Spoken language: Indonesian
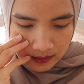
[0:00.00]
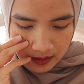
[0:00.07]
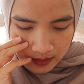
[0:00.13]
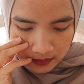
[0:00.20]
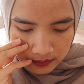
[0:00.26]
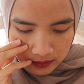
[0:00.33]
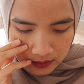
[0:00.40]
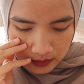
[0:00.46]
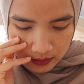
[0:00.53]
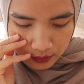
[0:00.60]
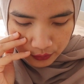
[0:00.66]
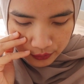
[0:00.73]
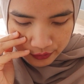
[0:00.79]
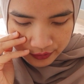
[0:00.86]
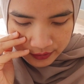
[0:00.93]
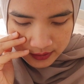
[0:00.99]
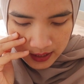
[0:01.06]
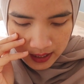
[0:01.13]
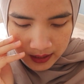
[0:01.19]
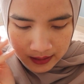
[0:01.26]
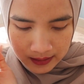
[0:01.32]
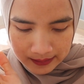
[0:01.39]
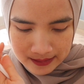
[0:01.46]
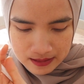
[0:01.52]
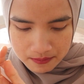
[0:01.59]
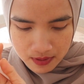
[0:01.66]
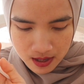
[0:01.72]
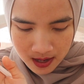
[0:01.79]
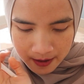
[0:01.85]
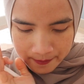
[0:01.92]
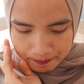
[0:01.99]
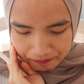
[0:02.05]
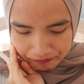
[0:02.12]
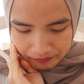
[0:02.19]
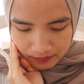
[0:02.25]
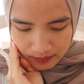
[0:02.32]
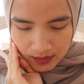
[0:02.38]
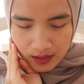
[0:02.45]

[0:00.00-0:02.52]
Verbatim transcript: Nah terus yang kelima